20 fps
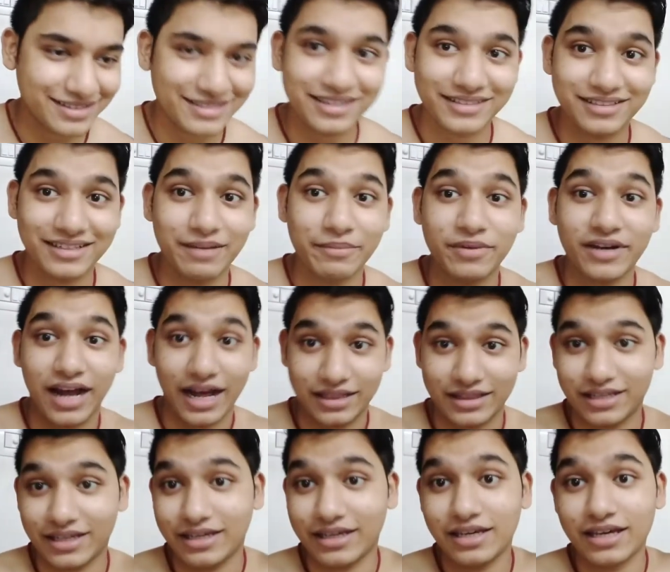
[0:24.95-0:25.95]
যেদিন আমি
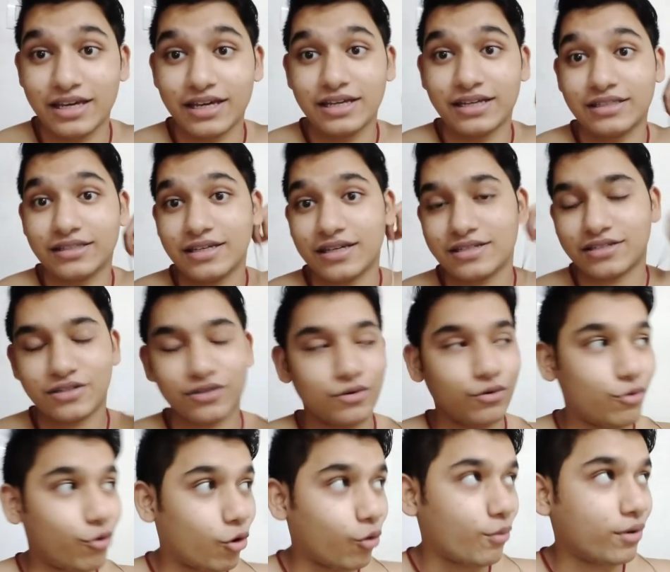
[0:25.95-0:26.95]
রাতে জাস্ট
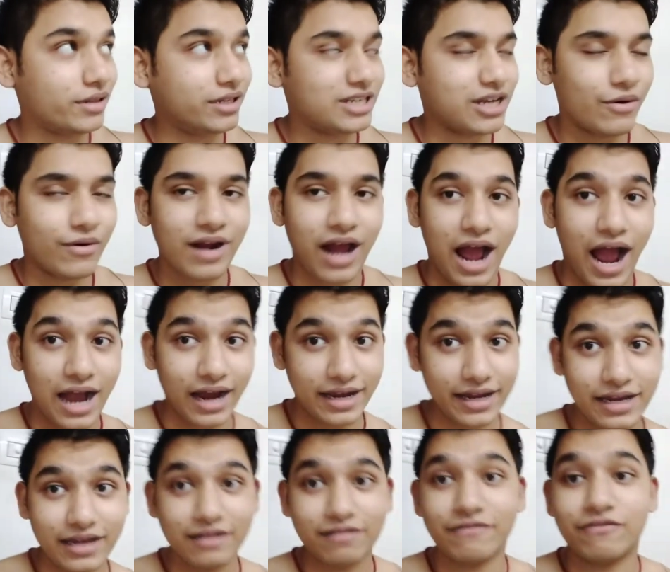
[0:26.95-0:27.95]
ঘুমাতে যাওয়ার
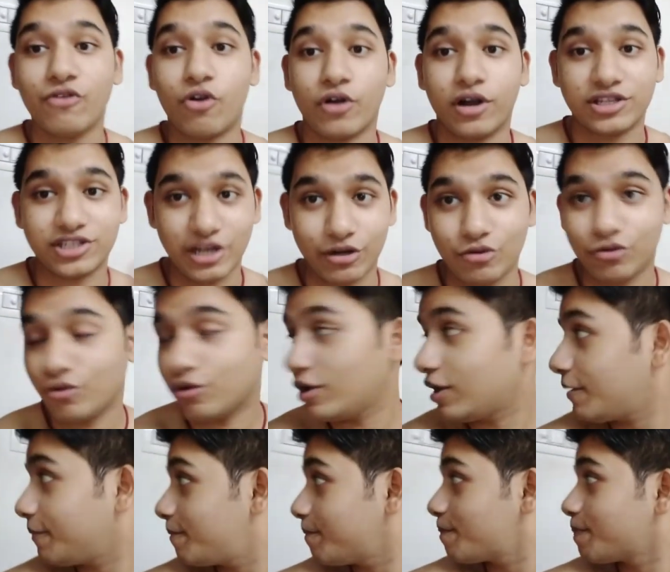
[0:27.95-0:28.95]
আগে ব্লগটা চালু
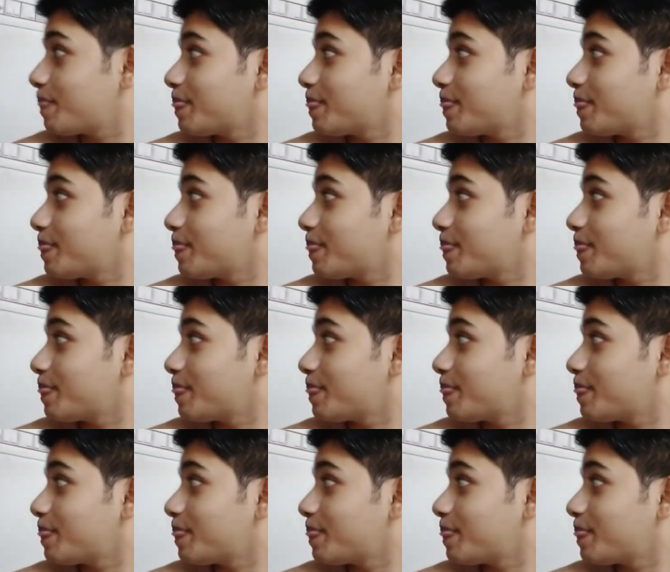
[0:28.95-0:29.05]
করলাম